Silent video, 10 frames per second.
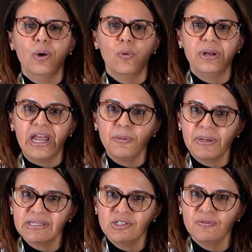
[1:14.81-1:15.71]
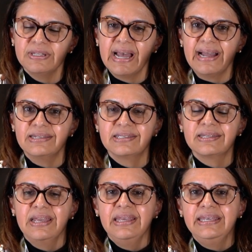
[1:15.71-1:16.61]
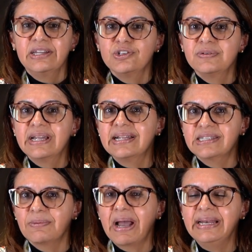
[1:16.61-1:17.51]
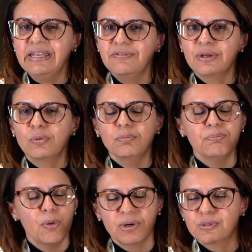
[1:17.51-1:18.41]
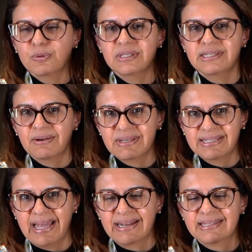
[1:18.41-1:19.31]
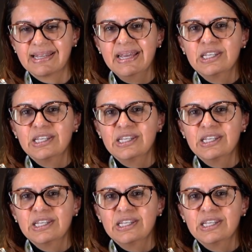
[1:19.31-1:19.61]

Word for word: horário para as atividades e atividades ao ar livre com pouca exposição às telas.